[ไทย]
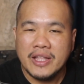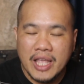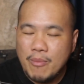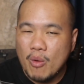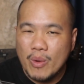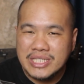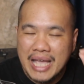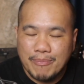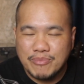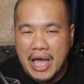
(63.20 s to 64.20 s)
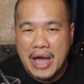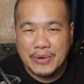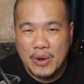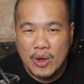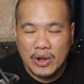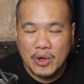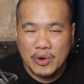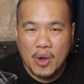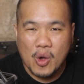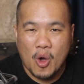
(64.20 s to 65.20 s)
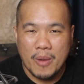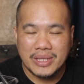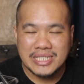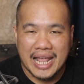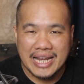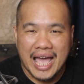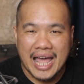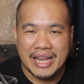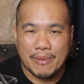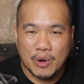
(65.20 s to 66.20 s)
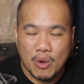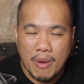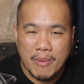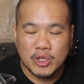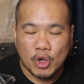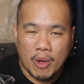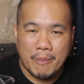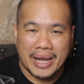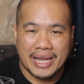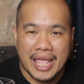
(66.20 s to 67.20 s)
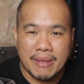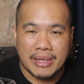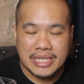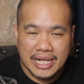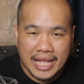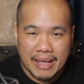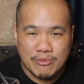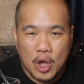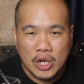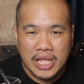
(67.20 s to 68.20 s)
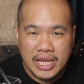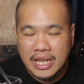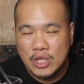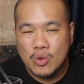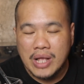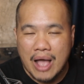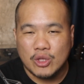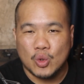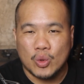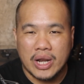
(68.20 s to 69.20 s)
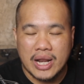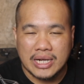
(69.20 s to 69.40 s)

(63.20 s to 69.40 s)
ที่บอกว่าจับตารอแล้วก็รอคอยมาแสนนานเนี่ยเพราะว่า Mortal Kombat เองมาจากเกมยอดฮิตในยุค เก้าสิบ นั่นนะค